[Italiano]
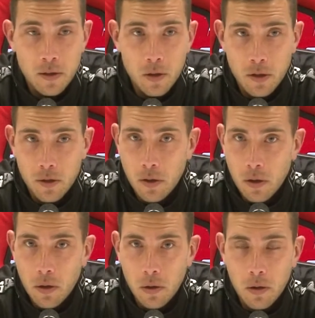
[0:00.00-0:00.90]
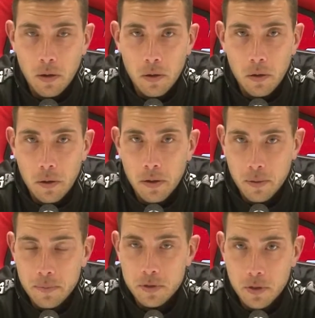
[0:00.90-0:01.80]
loro,
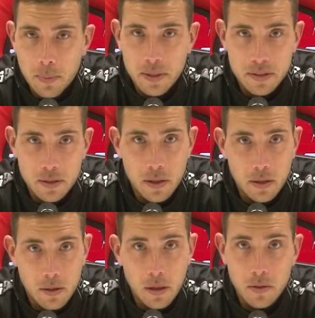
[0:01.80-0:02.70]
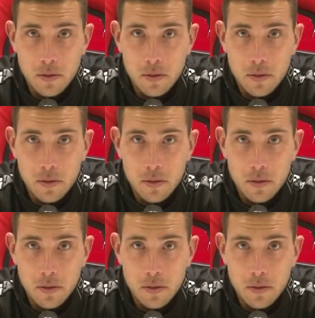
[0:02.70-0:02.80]
loro mi sono parsi una,